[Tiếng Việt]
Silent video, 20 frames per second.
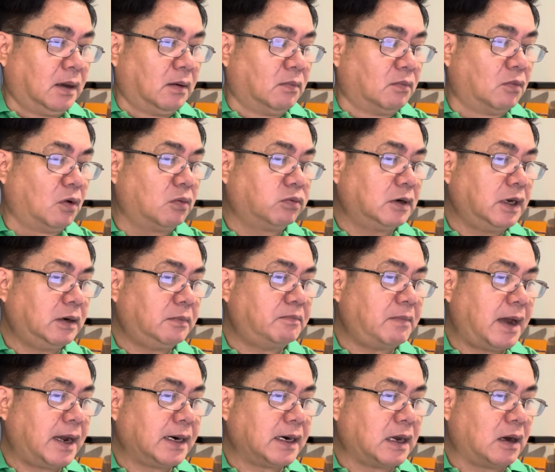Mục đích
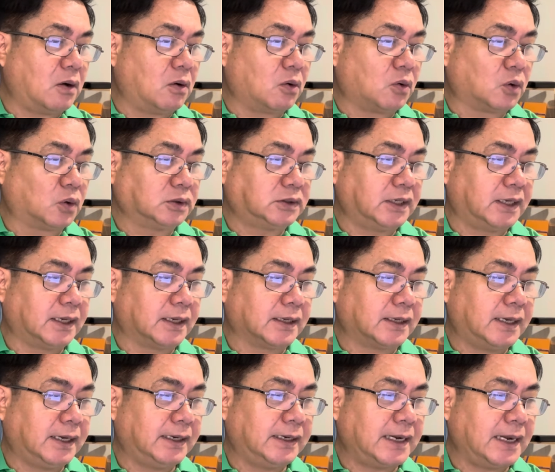ban đầu của Thiện
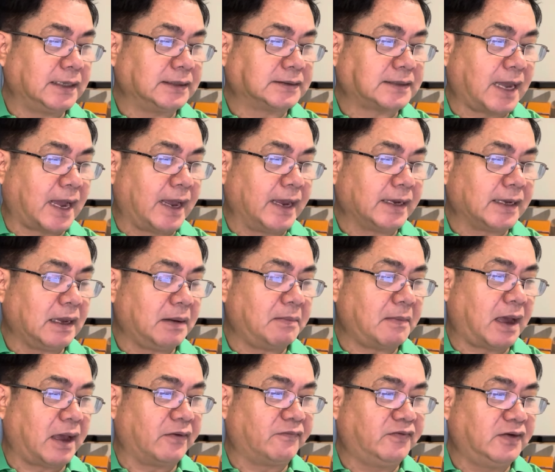khi đăng tải các
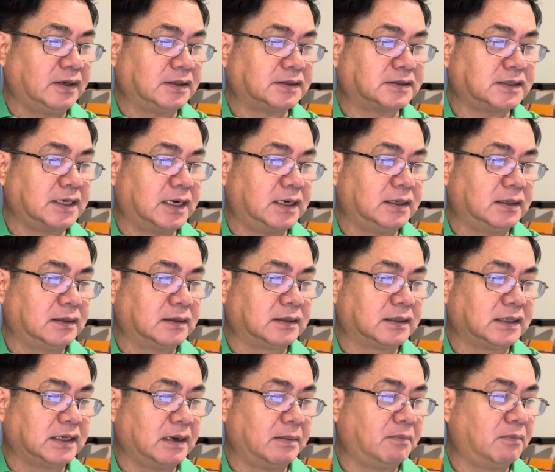bài viết trên
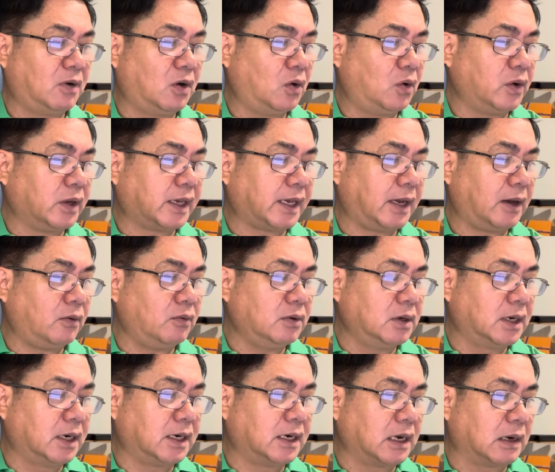nhằm lôi kéo
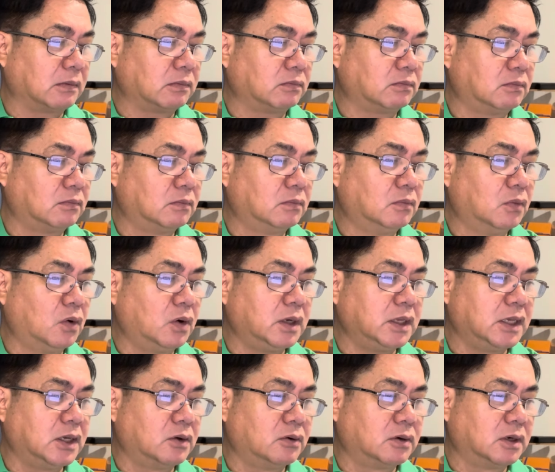người đọc, muốn
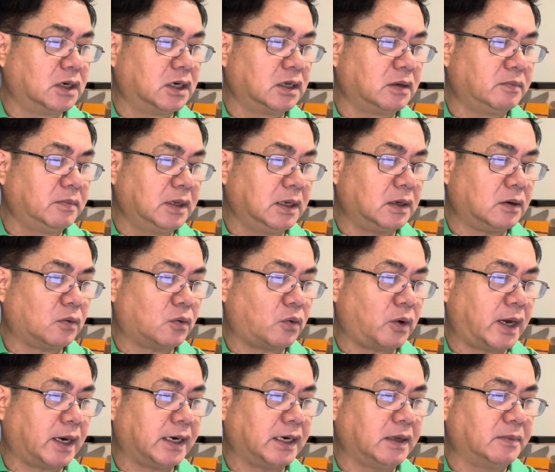nhiều người biết
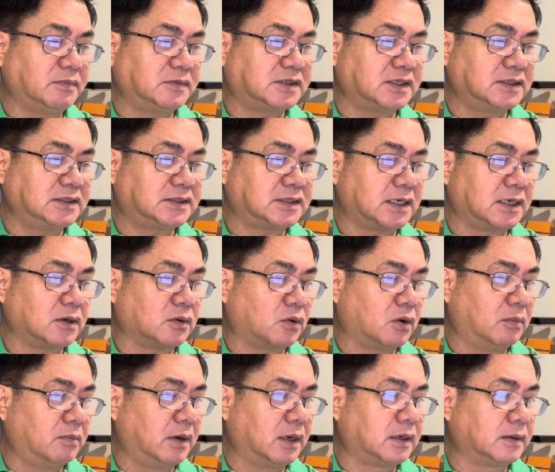quan điểm chính trị của
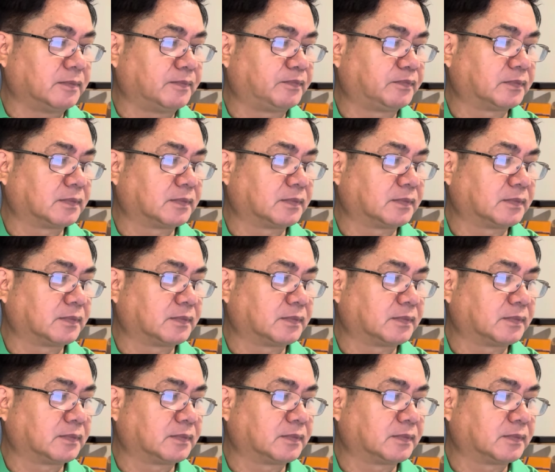mình